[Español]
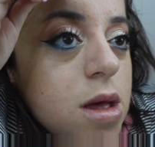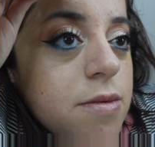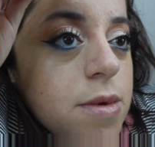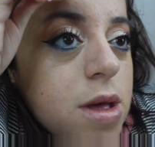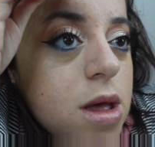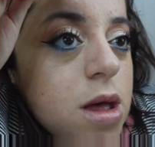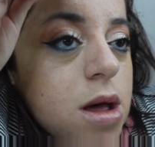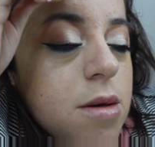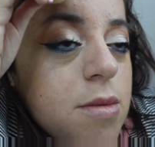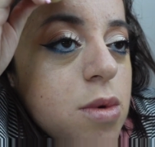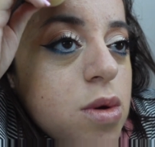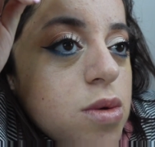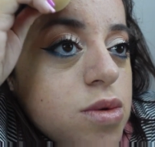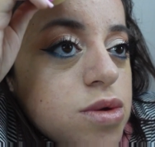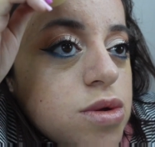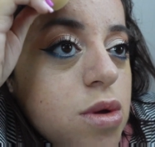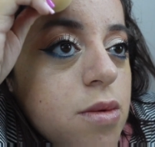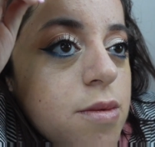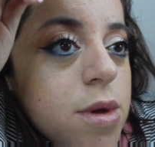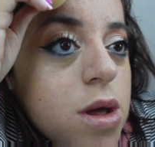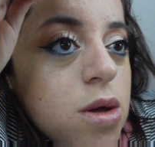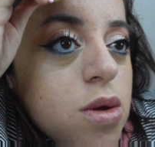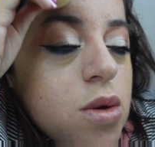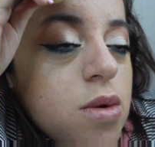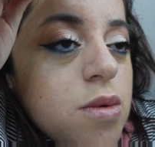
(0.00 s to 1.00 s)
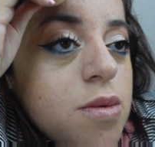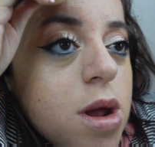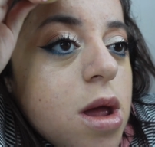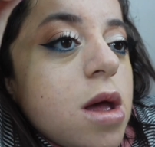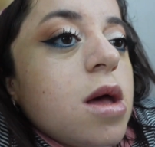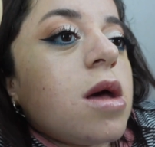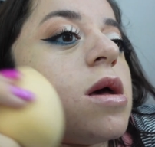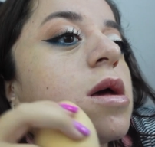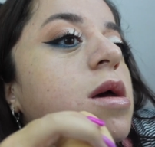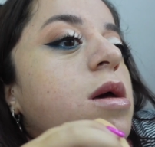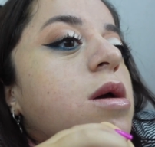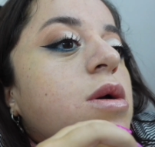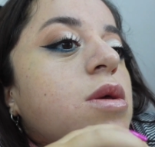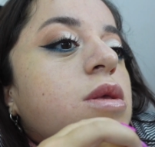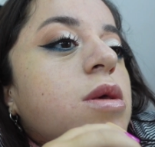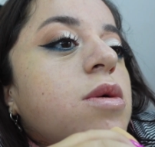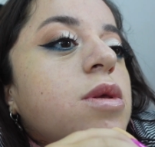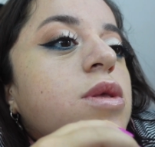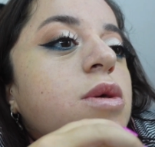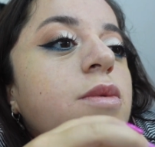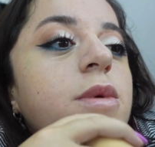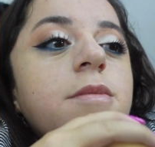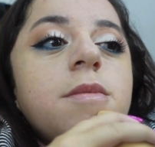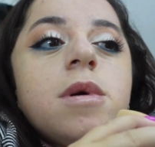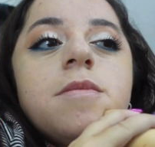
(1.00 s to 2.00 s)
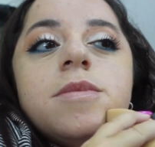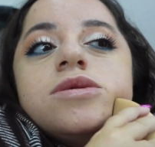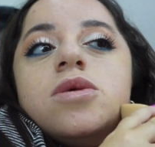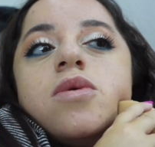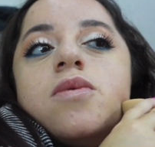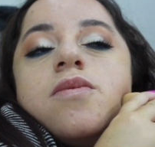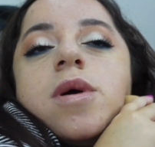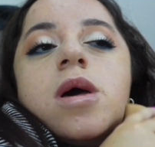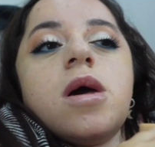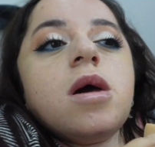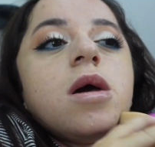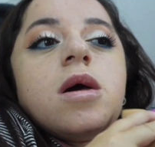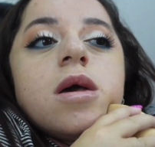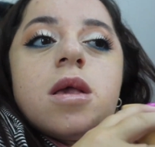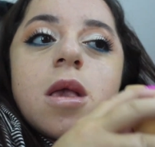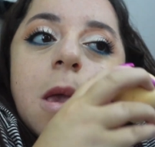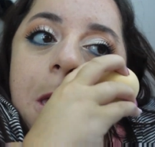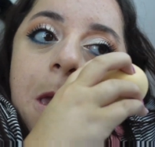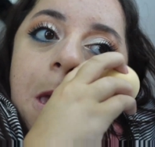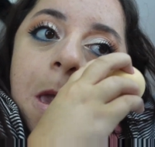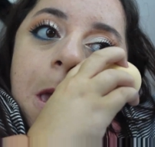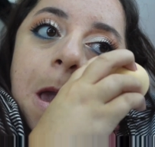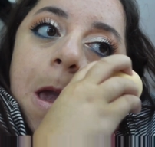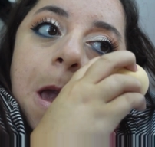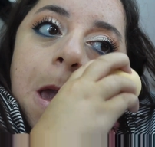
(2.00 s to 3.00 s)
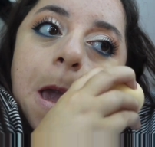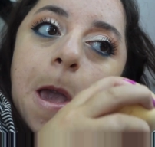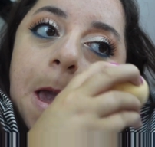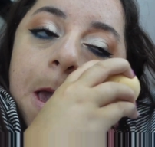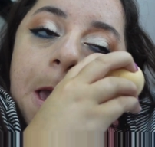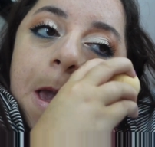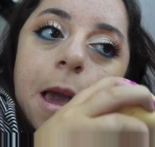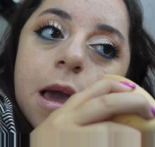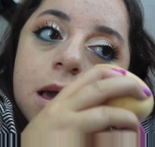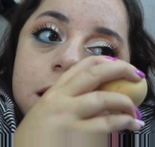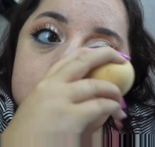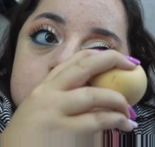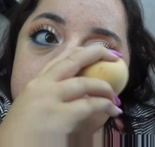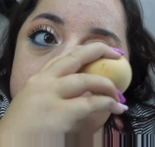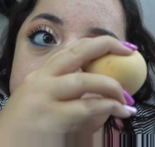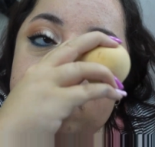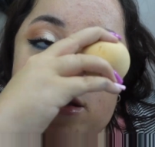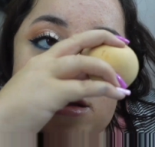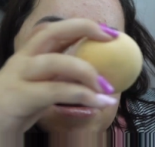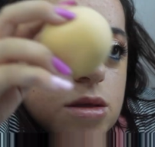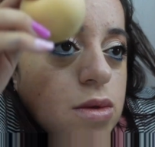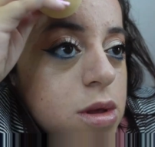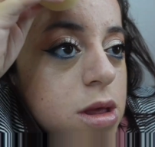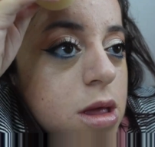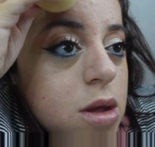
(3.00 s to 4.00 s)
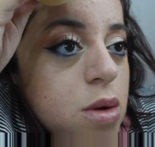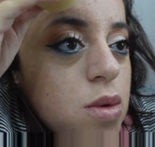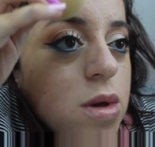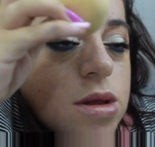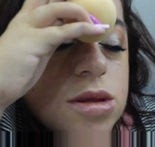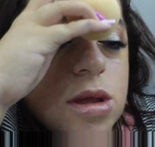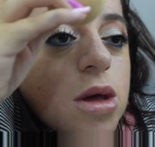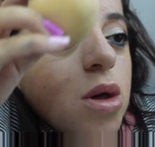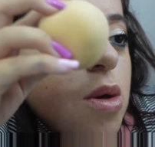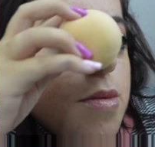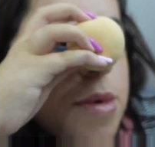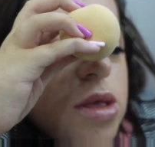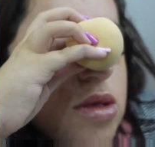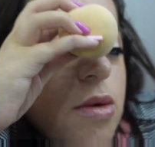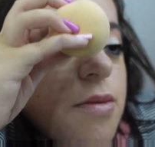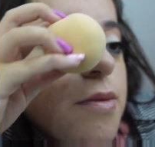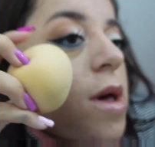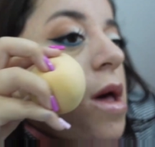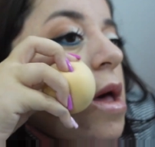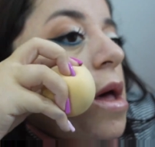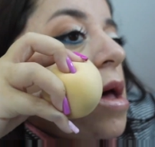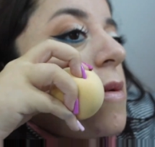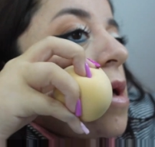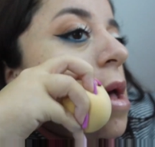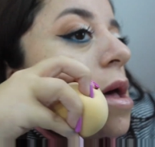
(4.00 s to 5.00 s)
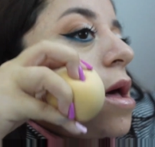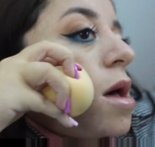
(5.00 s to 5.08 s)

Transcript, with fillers: me maquillo. La verdad que me encantó como quedó el colorcito abajo de los ojos.